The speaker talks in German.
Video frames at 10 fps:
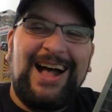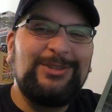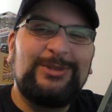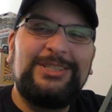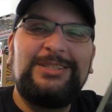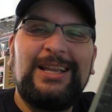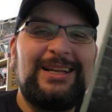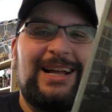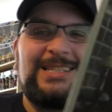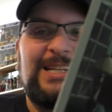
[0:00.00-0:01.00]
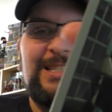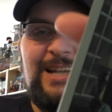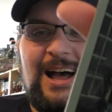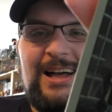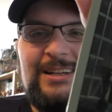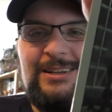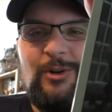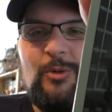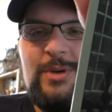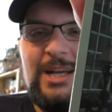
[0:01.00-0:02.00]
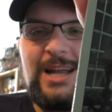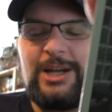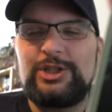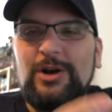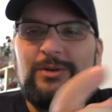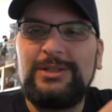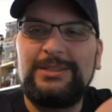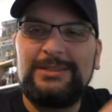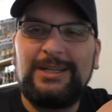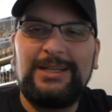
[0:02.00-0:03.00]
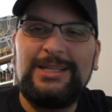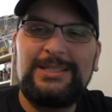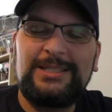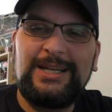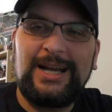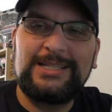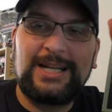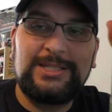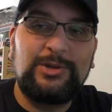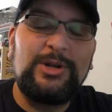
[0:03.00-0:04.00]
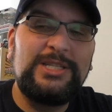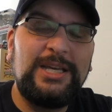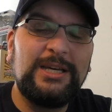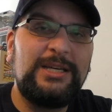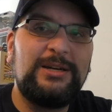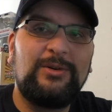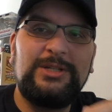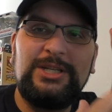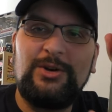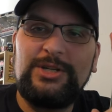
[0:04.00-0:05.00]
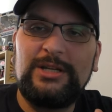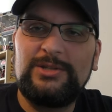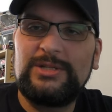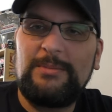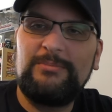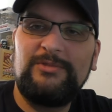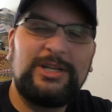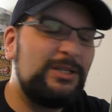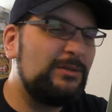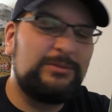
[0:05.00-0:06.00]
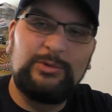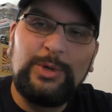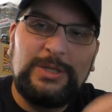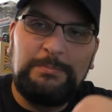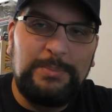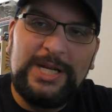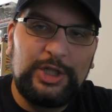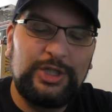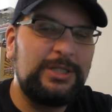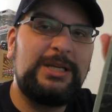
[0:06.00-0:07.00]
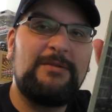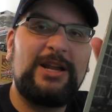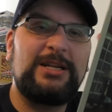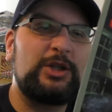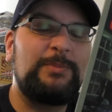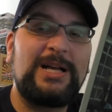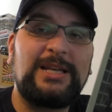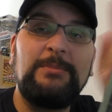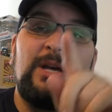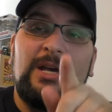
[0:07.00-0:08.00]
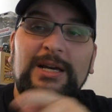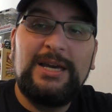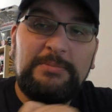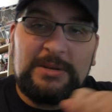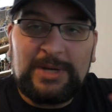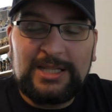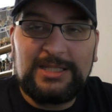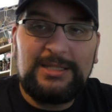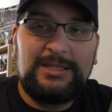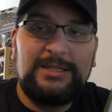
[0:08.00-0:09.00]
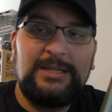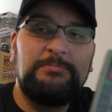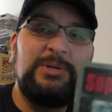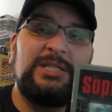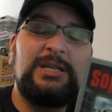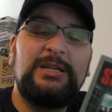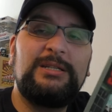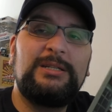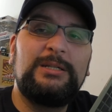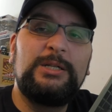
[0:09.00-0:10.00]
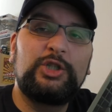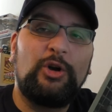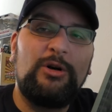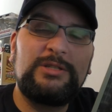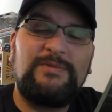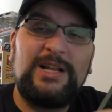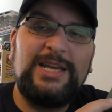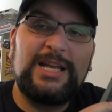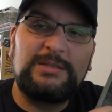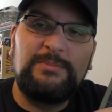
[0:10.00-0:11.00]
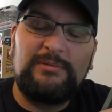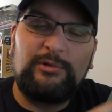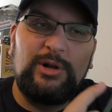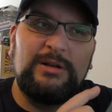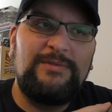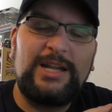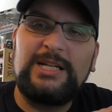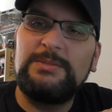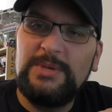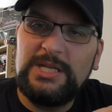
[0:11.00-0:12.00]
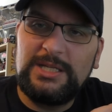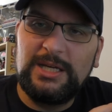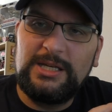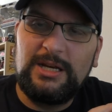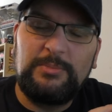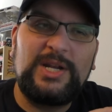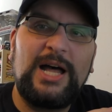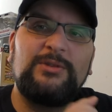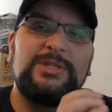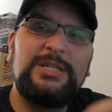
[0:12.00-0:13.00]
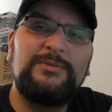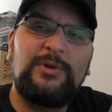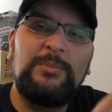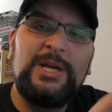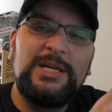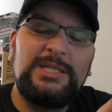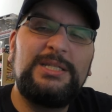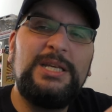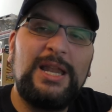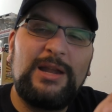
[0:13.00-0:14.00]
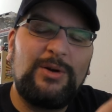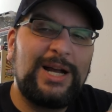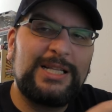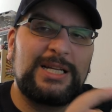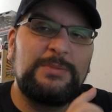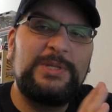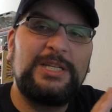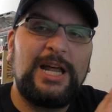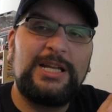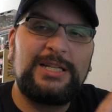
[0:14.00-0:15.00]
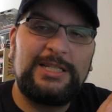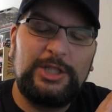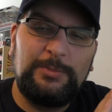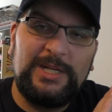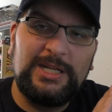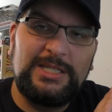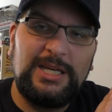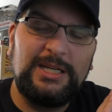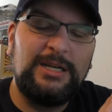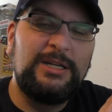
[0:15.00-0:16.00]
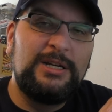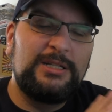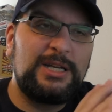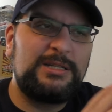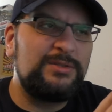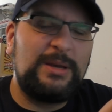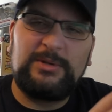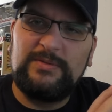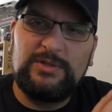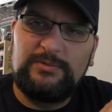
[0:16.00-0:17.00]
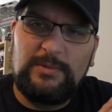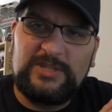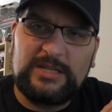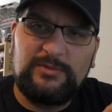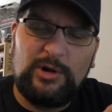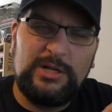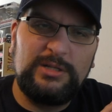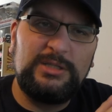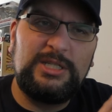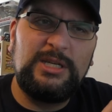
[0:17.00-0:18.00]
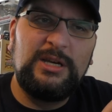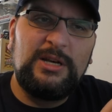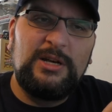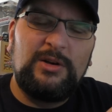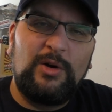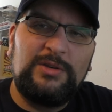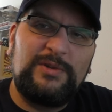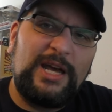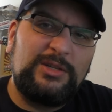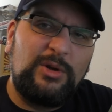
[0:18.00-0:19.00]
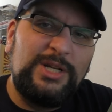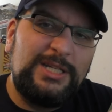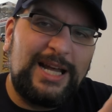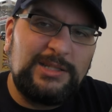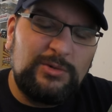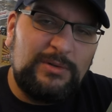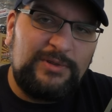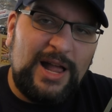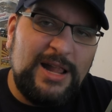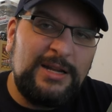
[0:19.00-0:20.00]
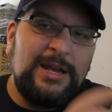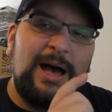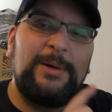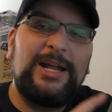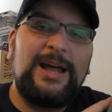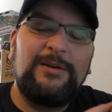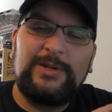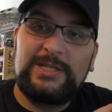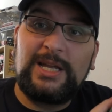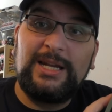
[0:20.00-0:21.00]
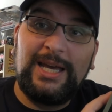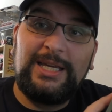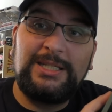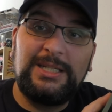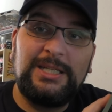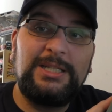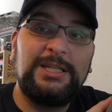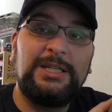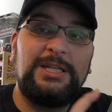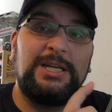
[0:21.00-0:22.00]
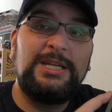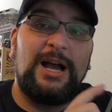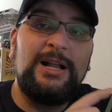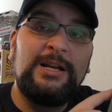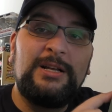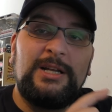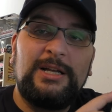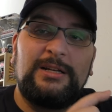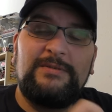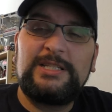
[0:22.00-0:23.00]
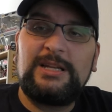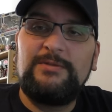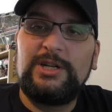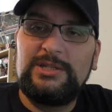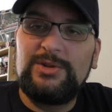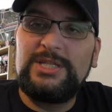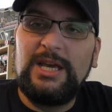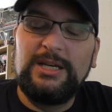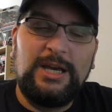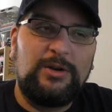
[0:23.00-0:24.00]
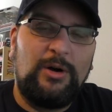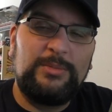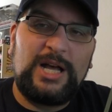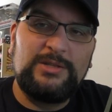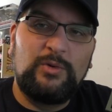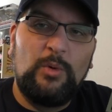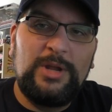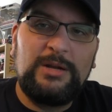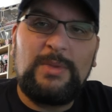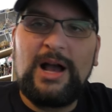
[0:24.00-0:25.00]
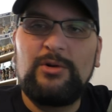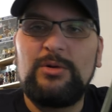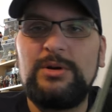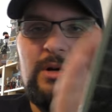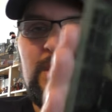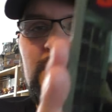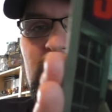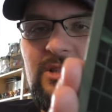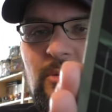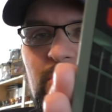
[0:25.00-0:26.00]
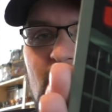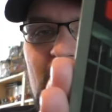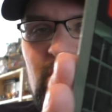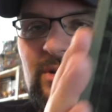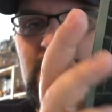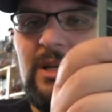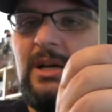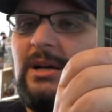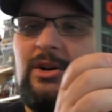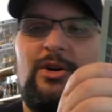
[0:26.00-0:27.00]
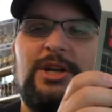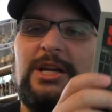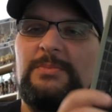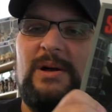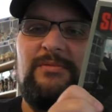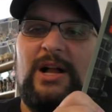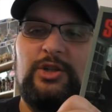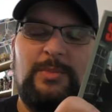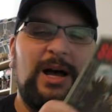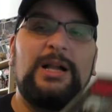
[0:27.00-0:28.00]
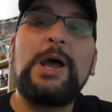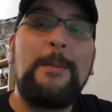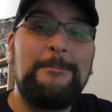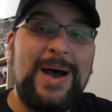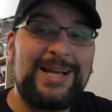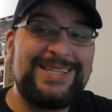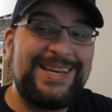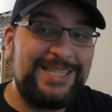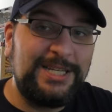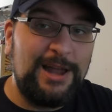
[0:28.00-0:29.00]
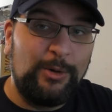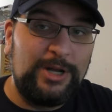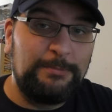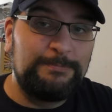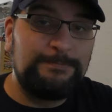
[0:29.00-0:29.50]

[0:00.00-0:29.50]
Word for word: Also ganz, ganz klar unbedingt anschauen ist eine ganz, ganz tolle Serie und die könnt ihr zusammen wirklich durchbingen. Ihr werdet da Spaß haben. Gebt dem Ganzen ein bisschen eine Chance, weil die ersten paar Folgen waren als Miniserie geplant und sind vom Stil her noch ein ganz, ganz bisschen anders als die spätere Serie. Das heißt also, ihr habt irgendwie so fünf, sechs Folgen, die euch vielleicht noch nicht ganz so gefallen, aber danach wird es dann richtig, richtig, richtig genial, äh, wenn es dann wirklich zur Serie kommt. Also unbedingt mal angucken, die Sopranos, könnt ihr nichts bei falsch machen, macht richtig Laune.